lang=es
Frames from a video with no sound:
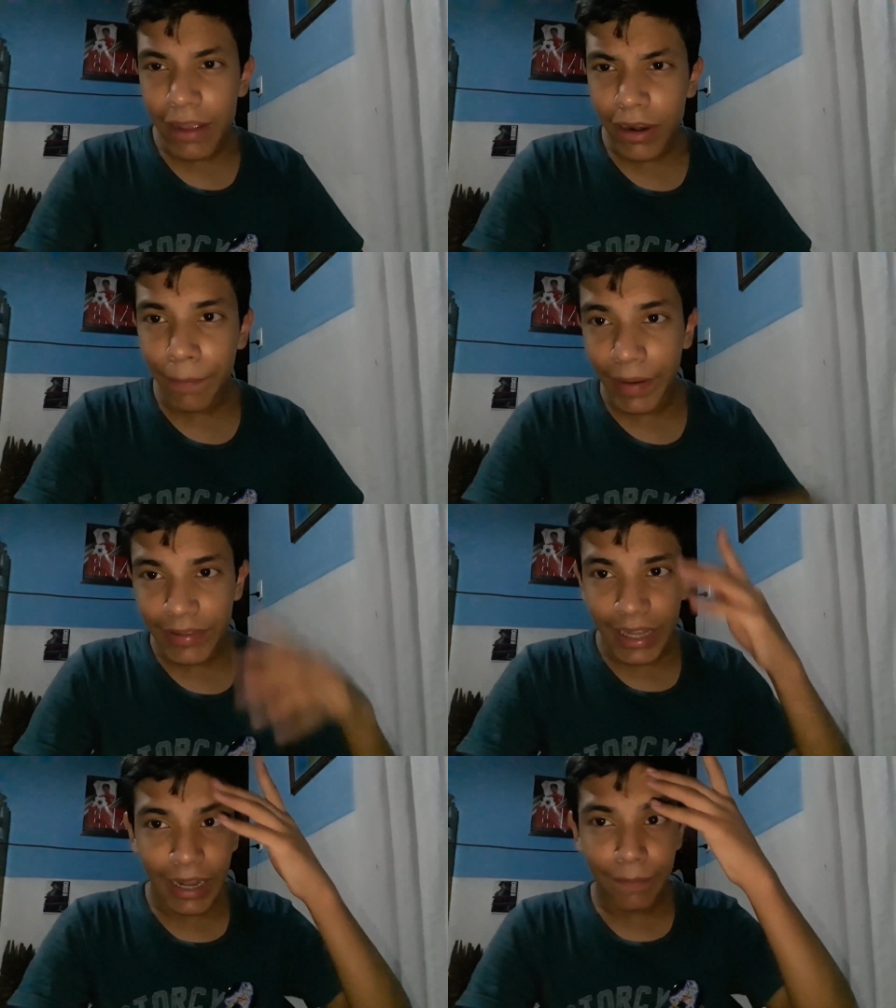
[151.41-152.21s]
una
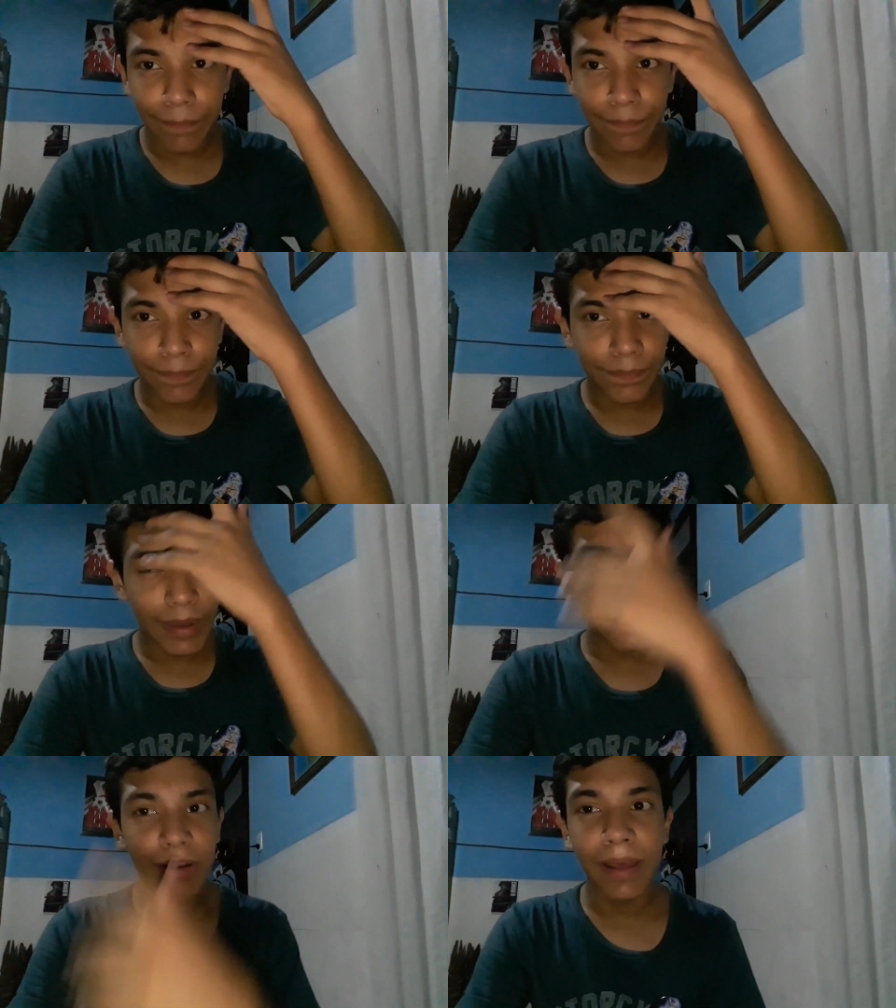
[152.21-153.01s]
parte de la
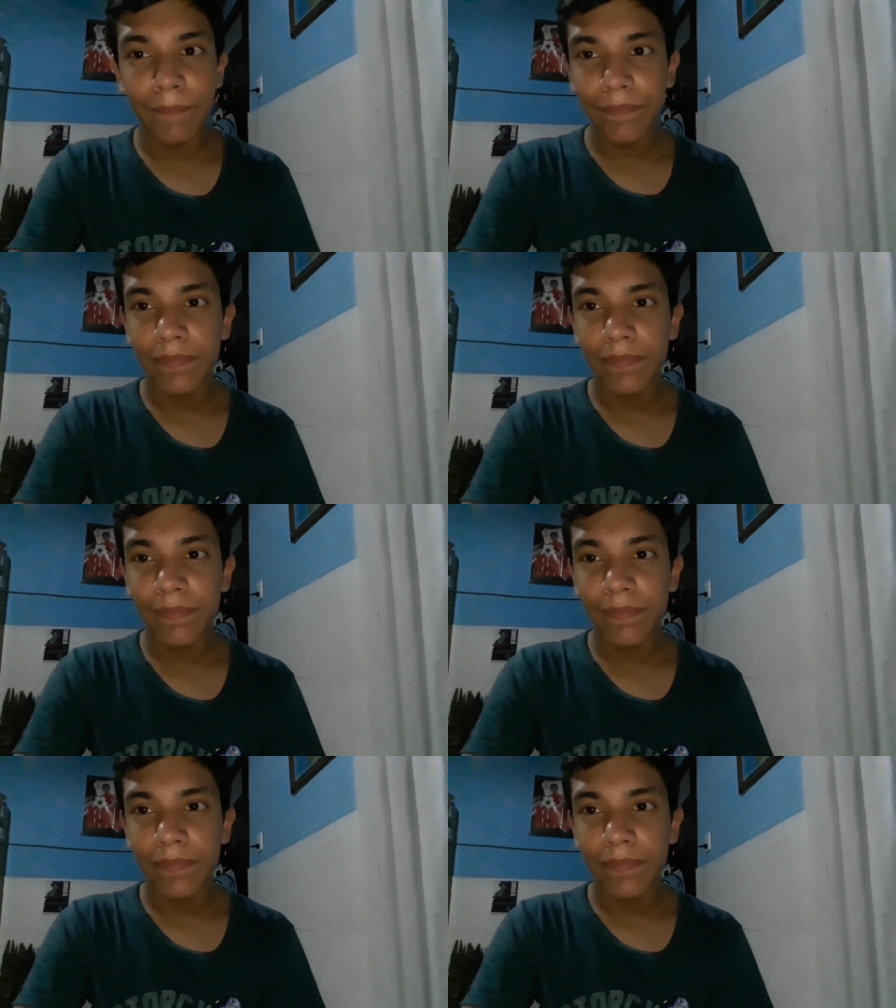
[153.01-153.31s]
película,